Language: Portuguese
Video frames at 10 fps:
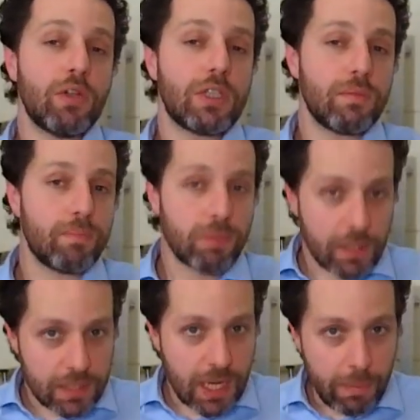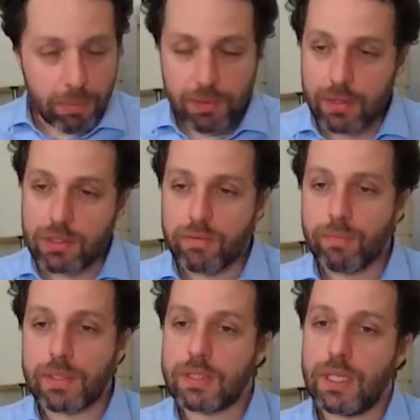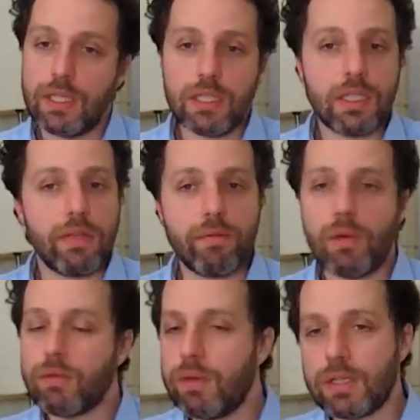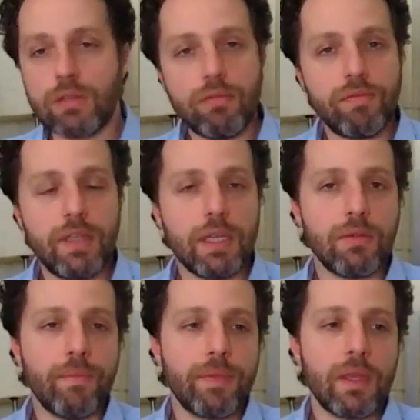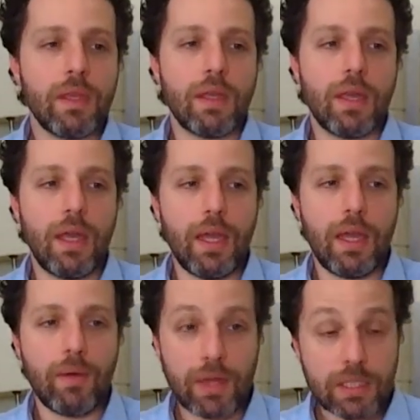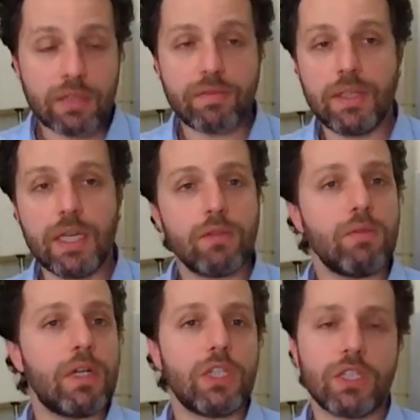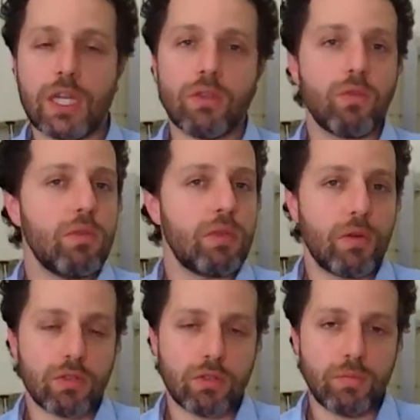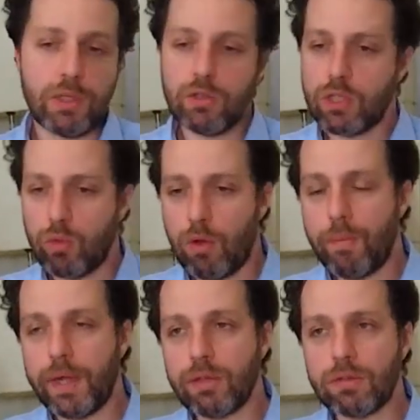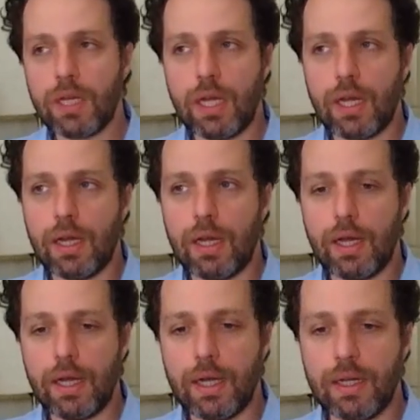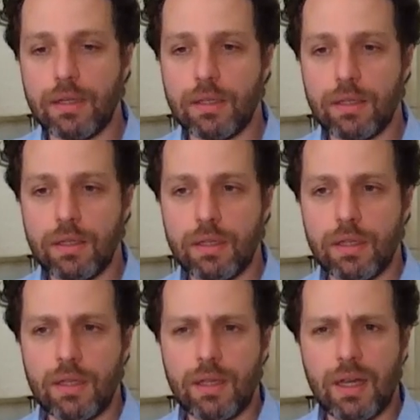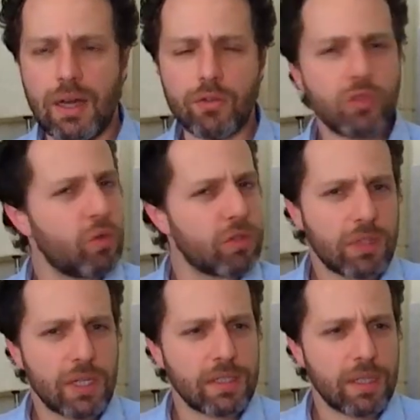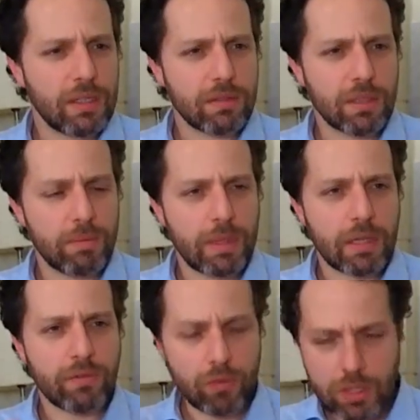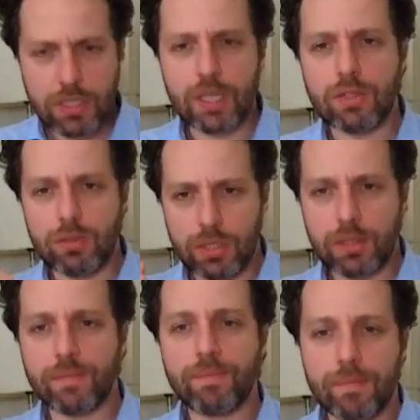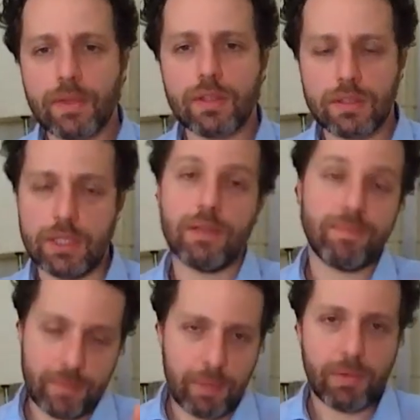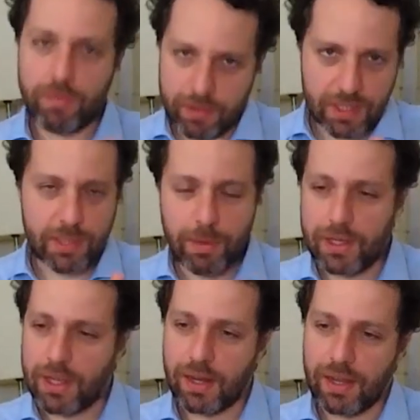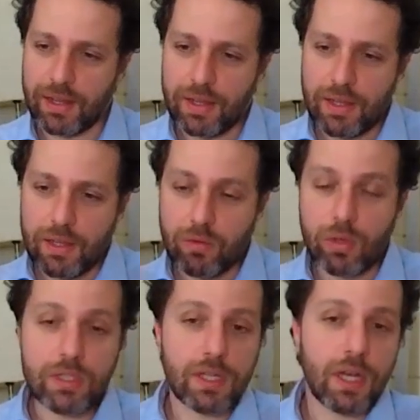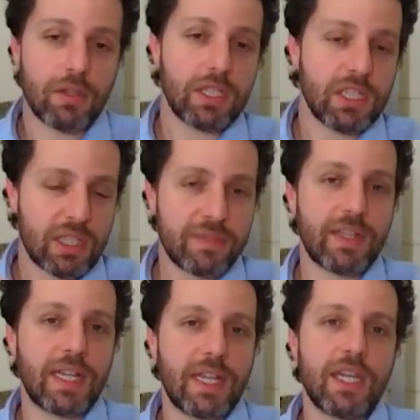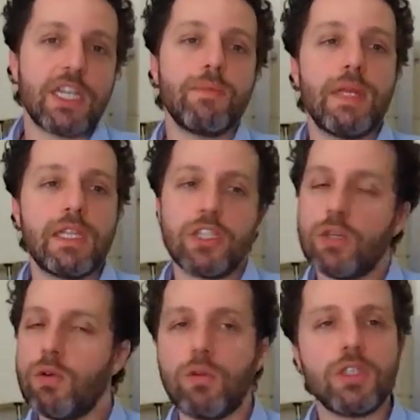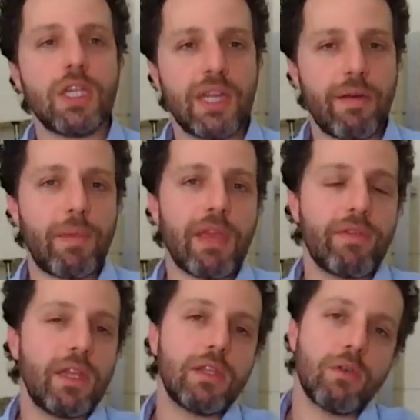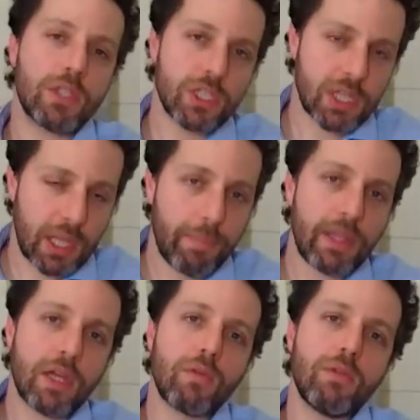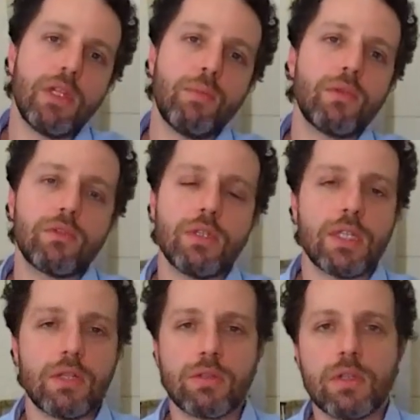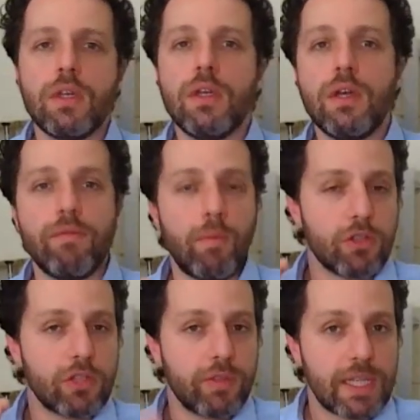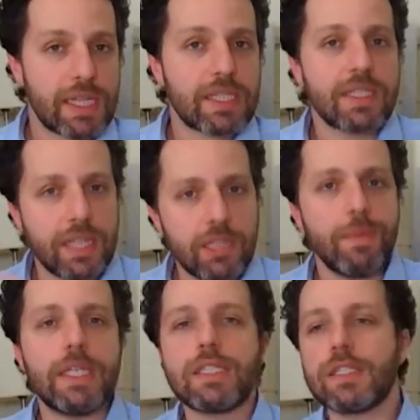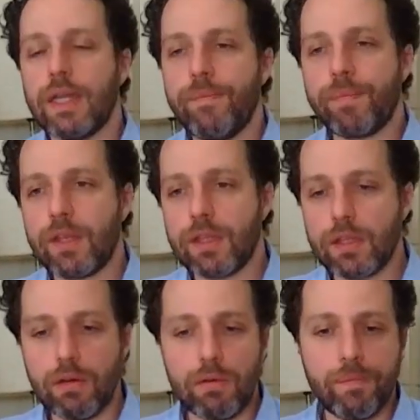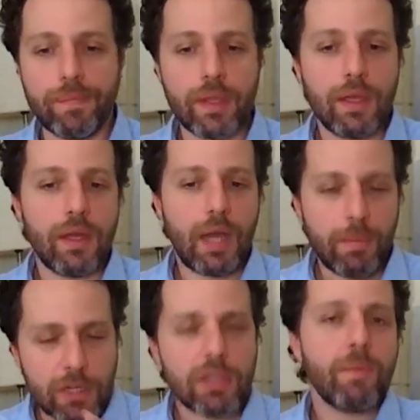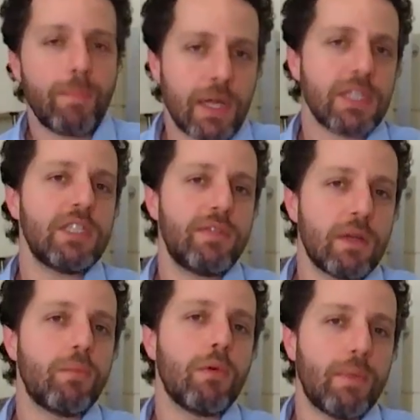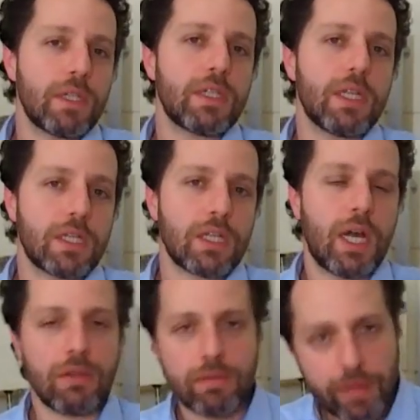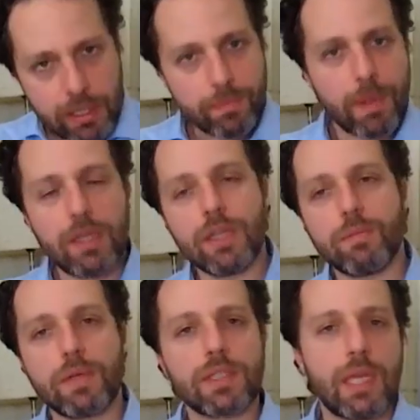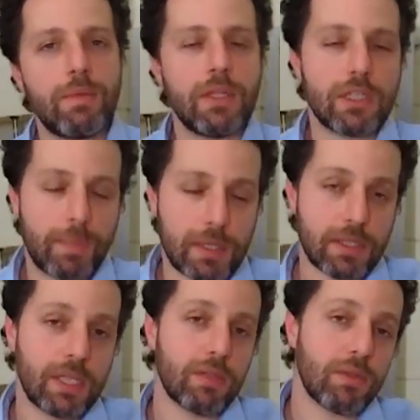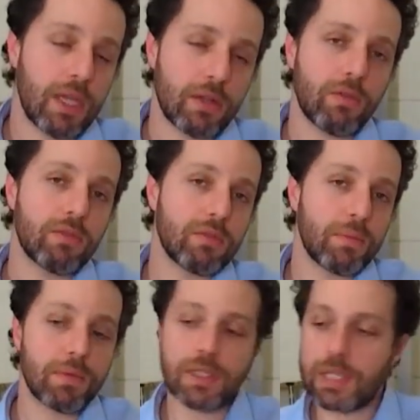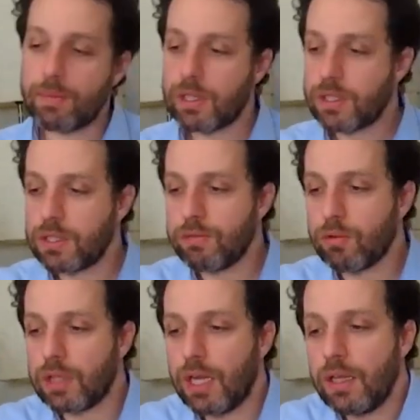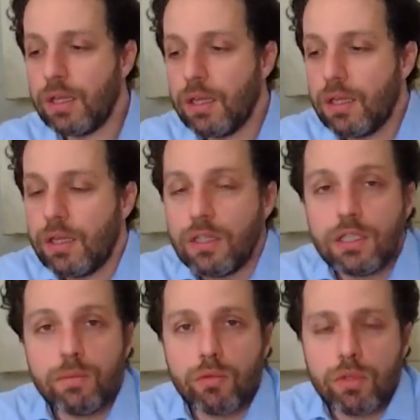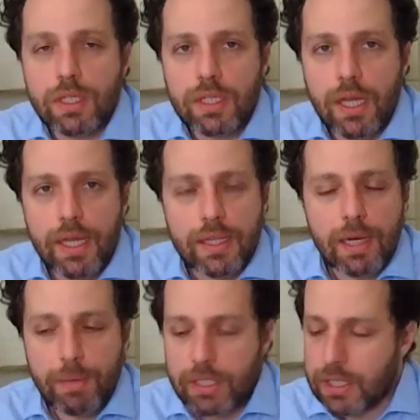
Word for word: Então hoje, por exemplo, né, eu tive um paciente que teve uma doença no fígado, é, um câncer de fígado, a gente tratou, o negócio sumiu, já estou acompanhando já há, há, uns dois ou três anos, se eu não me engano, foi dois anos. Sim, é porque eu faço dessa maneira, né? Dois anos, a gente está se vendo a cada três meses, chegou hoje, ele estava bem, eu falei, então a gente já está bem tranquilo depois de dois anos, vamos nos ver daqui a seis meses, tá? Então, à medida que o tempo passa, a gente fica um pouco mais relaxado e vai espalhando, porque sabe, espaçando né, a consulta, porque sabe que a chance de voltar diminui é,